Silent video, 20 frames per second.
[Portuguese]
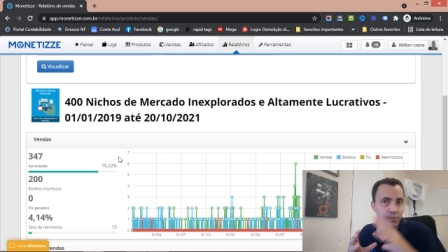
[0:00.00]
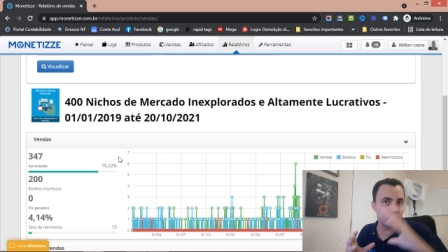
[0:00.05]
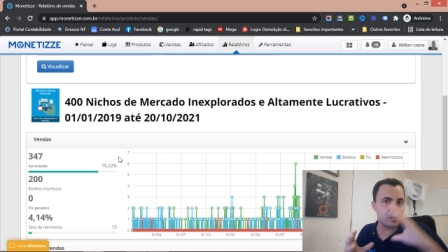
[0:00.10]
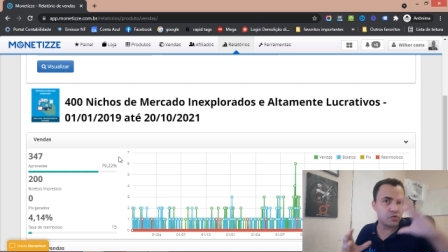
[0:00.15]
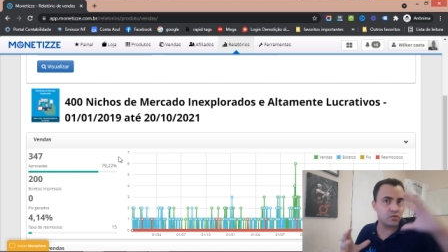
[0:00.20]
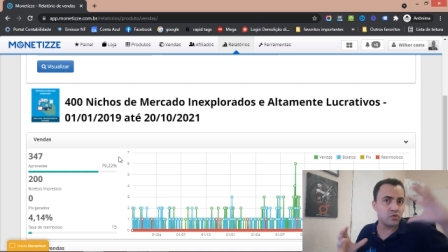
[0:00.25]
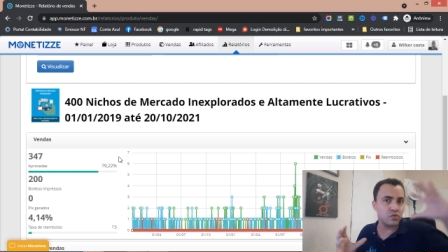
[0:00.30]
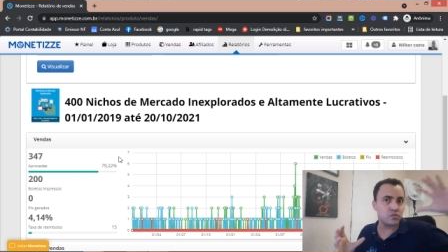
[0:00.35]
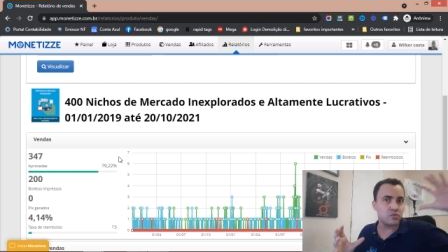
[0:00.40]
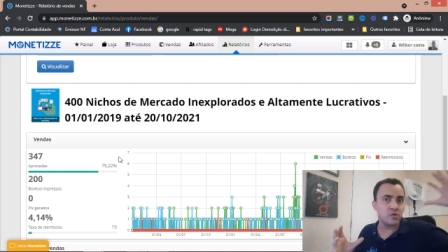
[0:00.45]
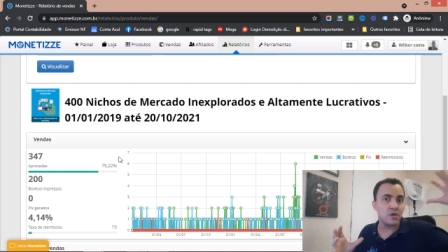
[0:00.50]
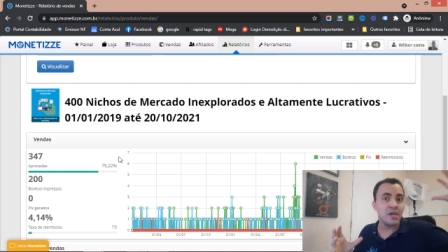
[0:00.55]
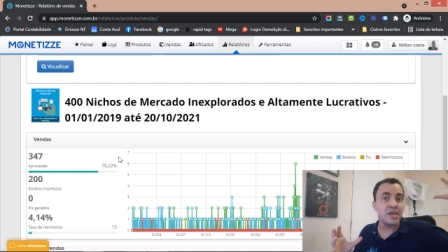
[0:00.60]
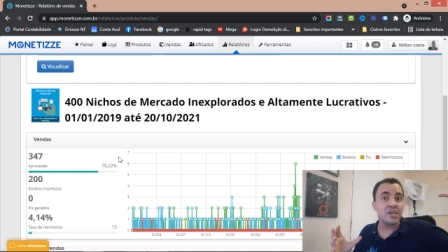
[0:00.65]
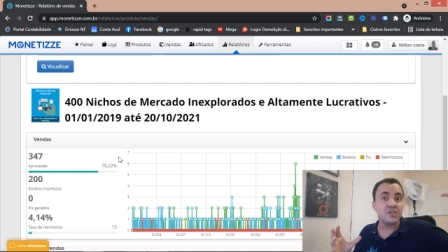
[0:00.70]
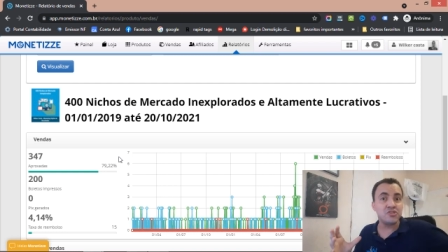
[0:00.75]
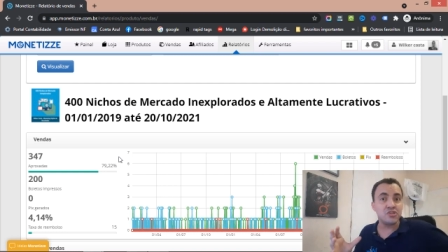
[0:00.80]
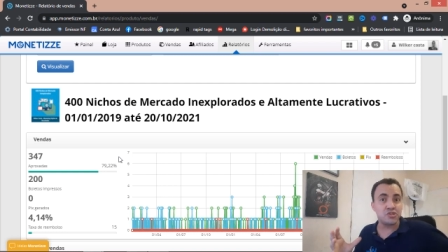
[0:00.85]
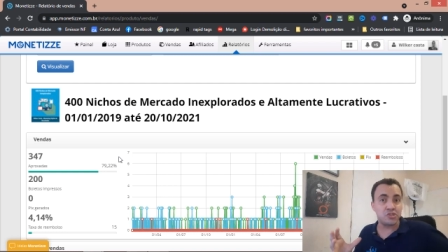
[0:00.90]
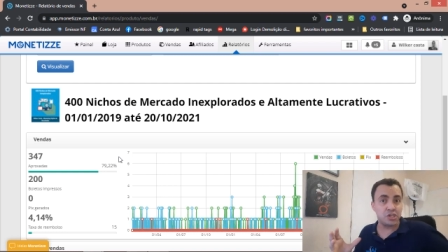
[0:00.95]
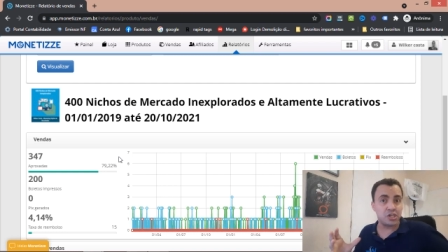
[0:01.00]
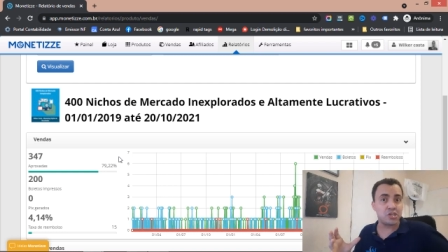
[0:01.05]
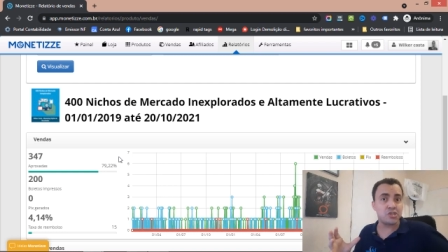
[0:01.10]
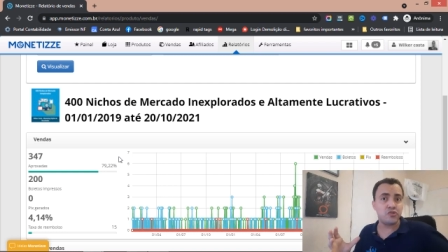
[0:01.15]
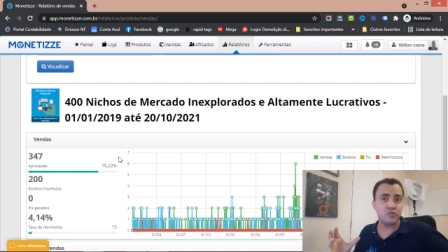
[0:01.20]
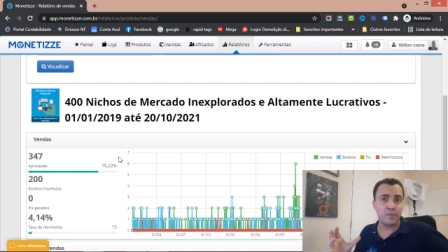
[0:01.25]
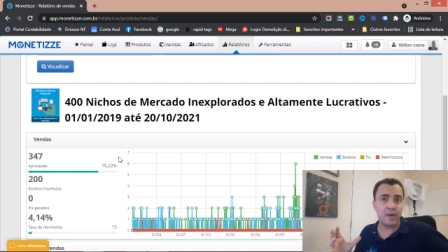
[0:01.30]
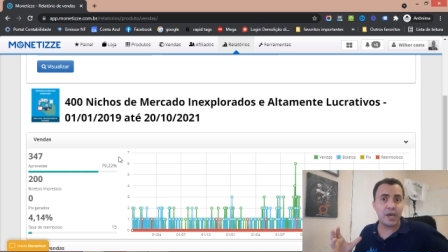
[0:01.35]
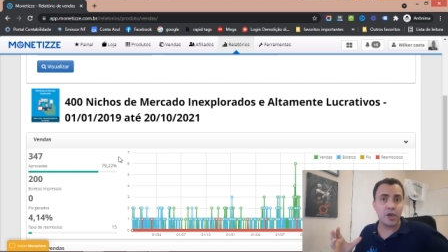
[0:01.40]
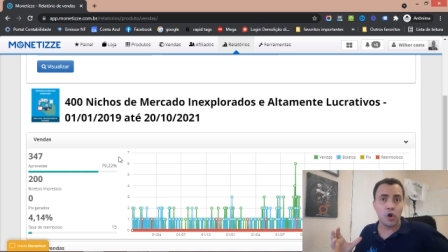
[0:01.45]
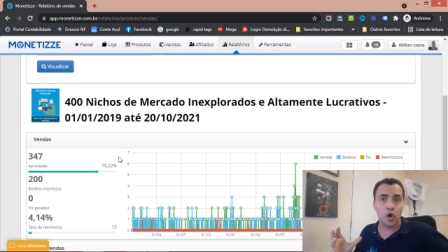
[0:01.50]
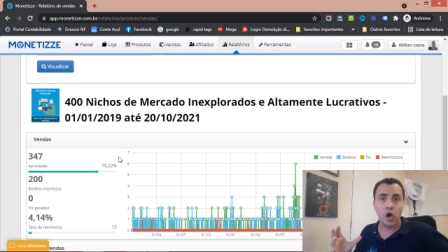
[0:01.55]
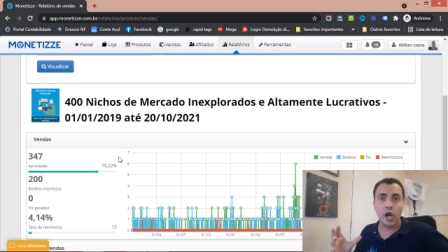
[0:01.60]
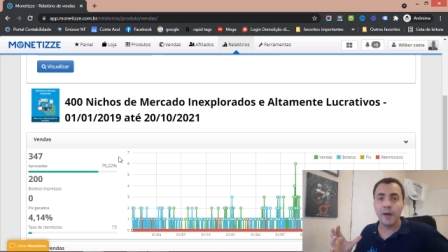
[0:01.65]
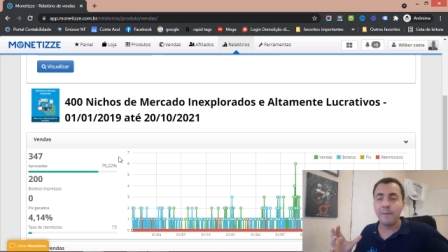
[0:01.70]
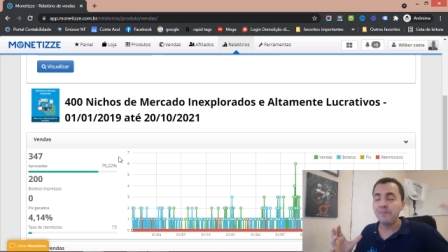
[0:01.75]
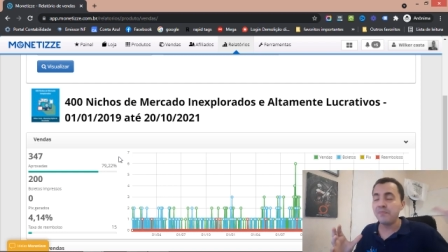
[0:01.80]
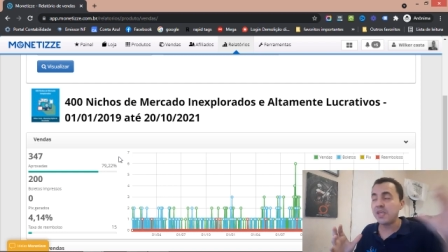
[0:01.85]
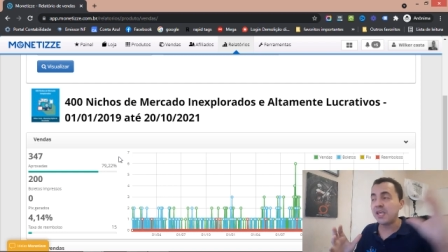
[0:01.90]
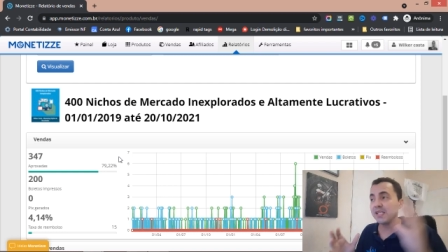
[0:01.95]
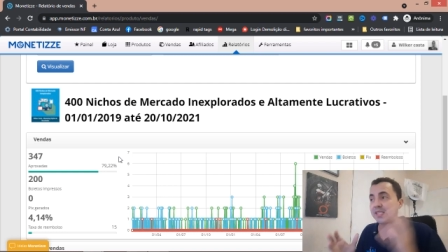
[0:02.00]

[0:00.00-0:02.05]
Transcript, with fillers: um produto de ticket maior.